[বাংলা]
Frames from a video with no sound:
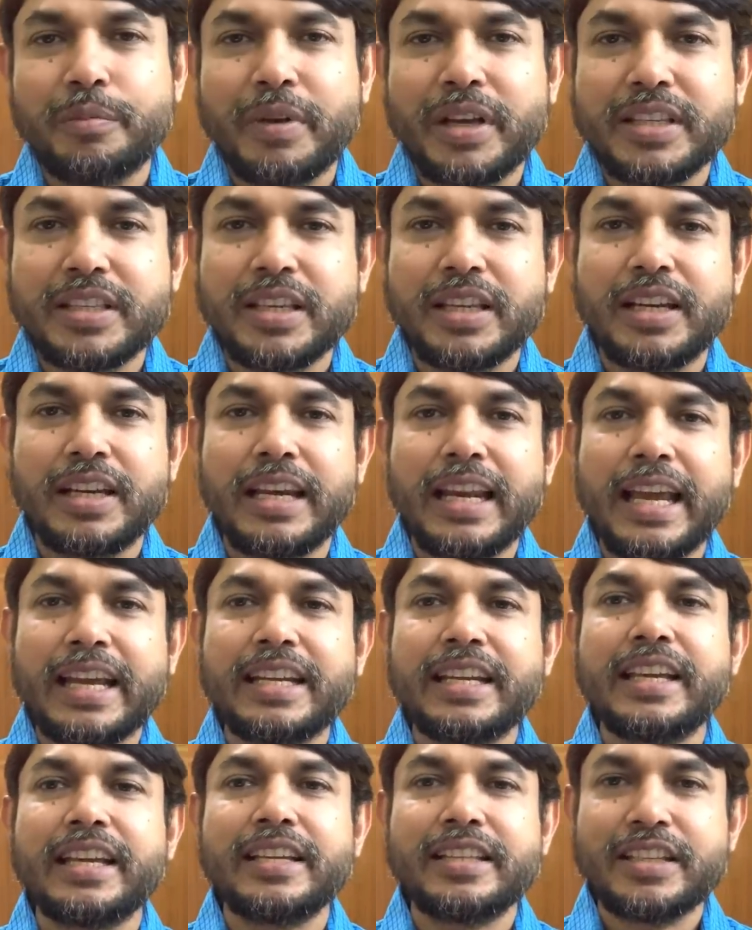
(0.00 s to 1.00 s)
মাসেলে
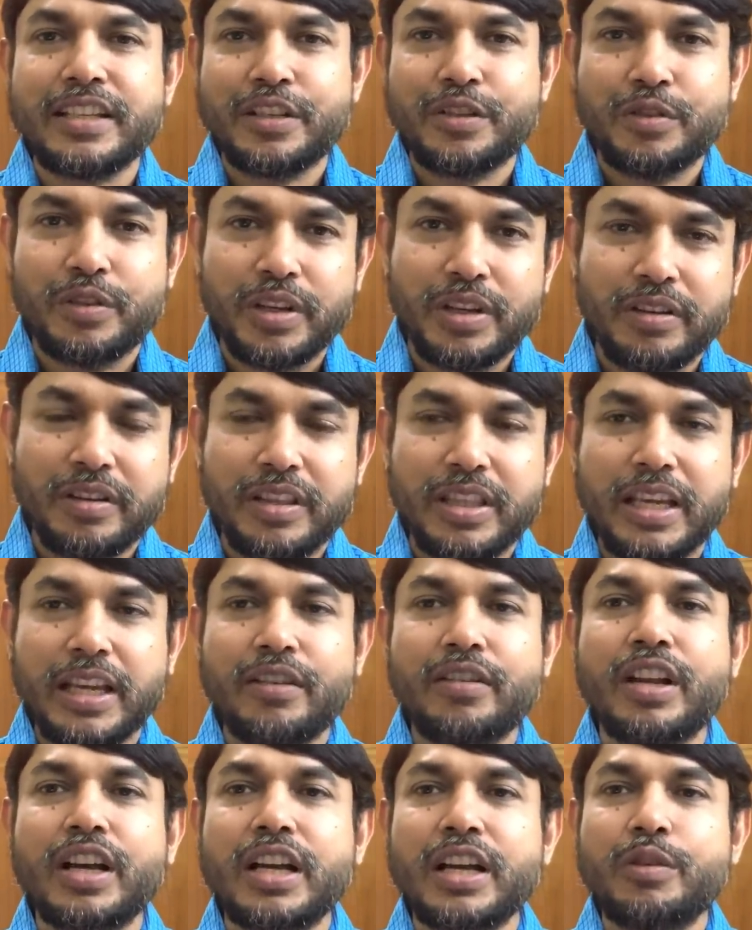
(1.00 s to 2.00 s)
ল্যাকটিক অ্যাসিড তৈরি হয় তো
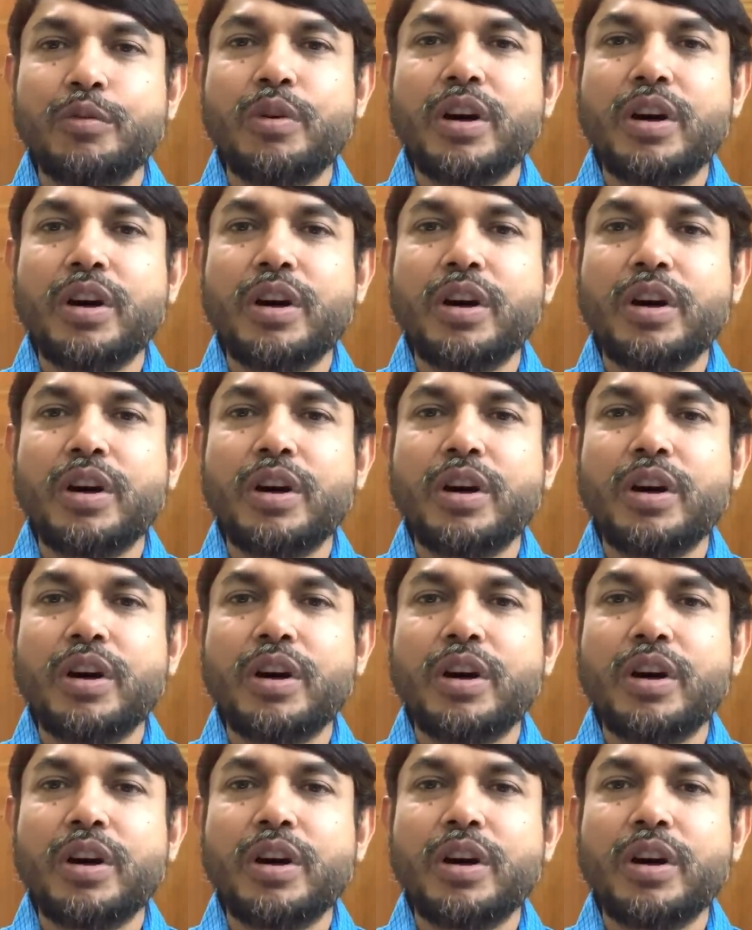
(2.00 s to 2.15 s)
এগুলোকে